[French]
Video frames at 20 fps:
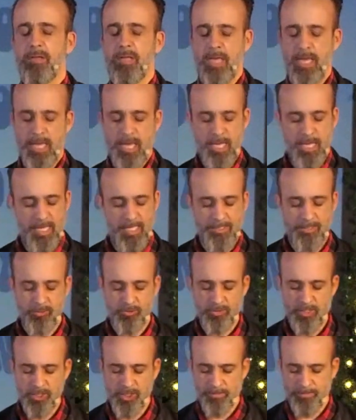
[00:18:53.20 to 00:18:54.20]
Et, ce
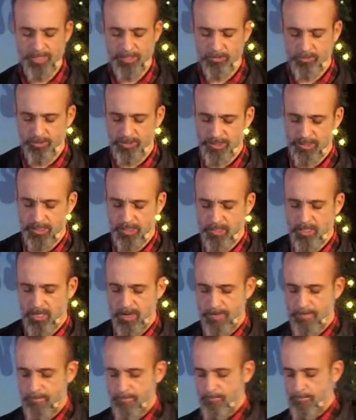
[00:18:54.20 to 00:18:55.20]
soir, j'aimerais te dire
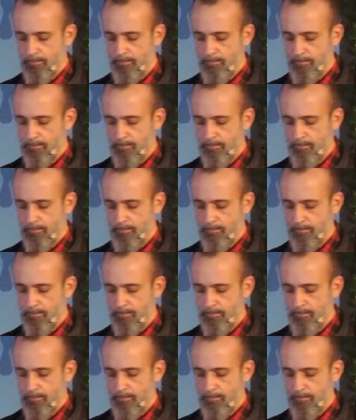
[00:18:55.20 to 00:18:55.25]
que